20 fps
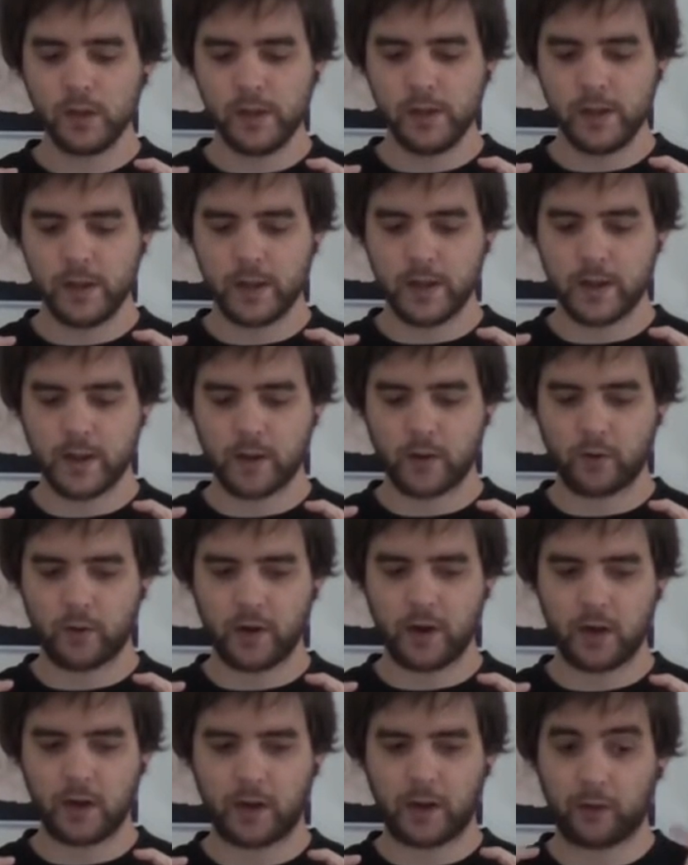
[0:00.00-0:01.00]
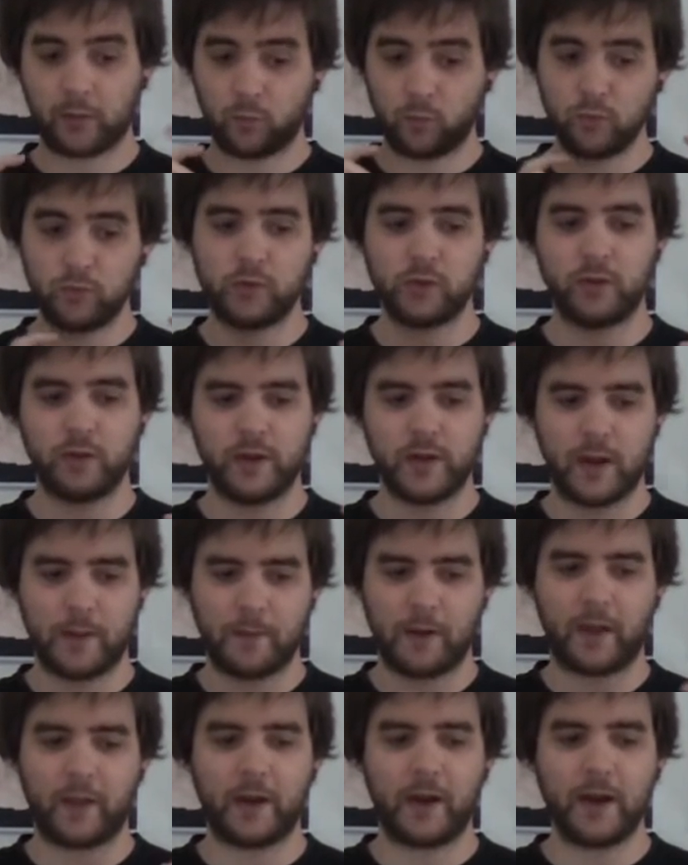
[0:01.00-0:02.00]
Eh, con el cartucho en la
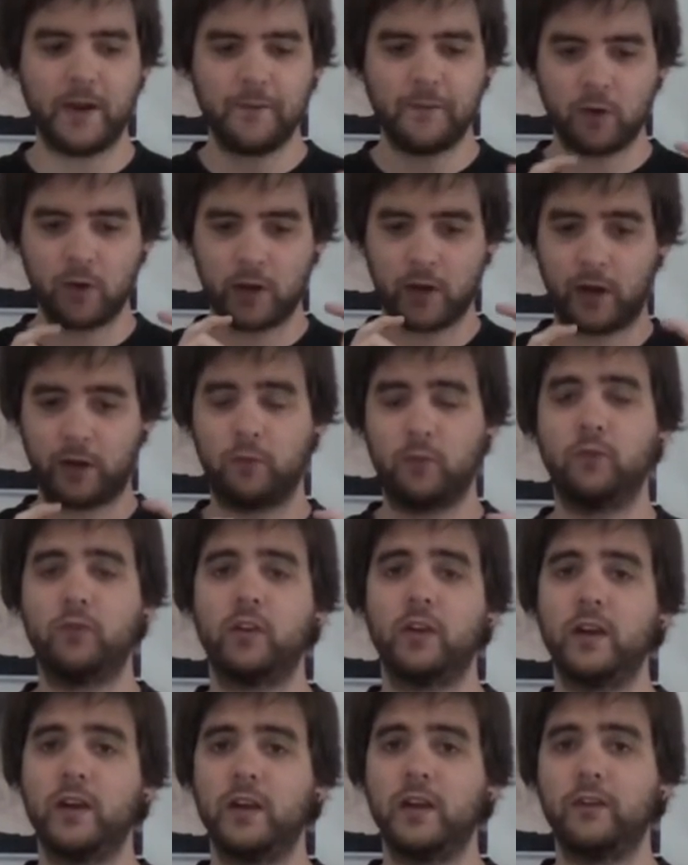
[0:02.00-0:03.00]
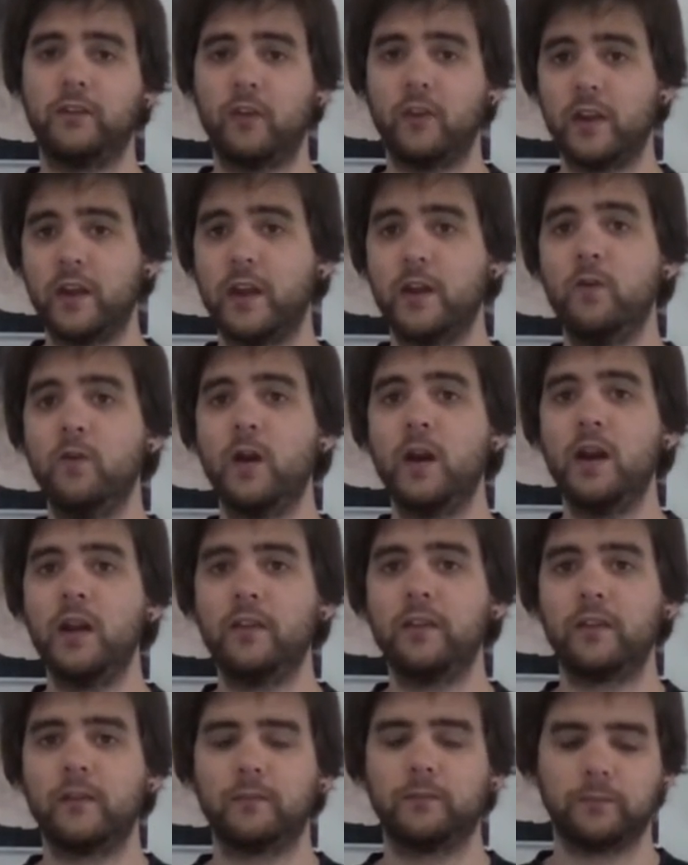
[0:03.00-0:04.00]
Mega Drive, con el cartucho de Sonic y
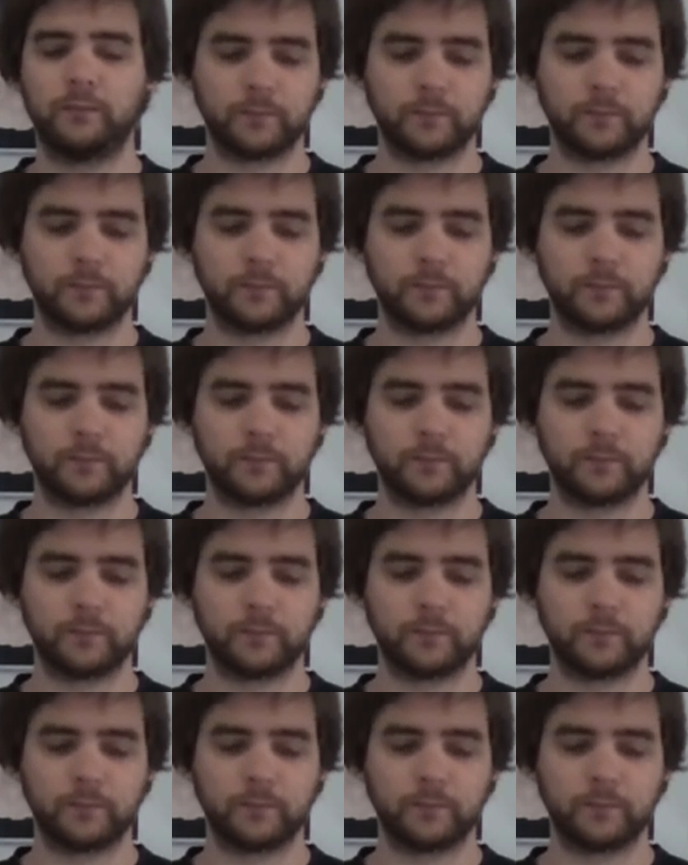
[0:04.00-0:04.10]
Nuggles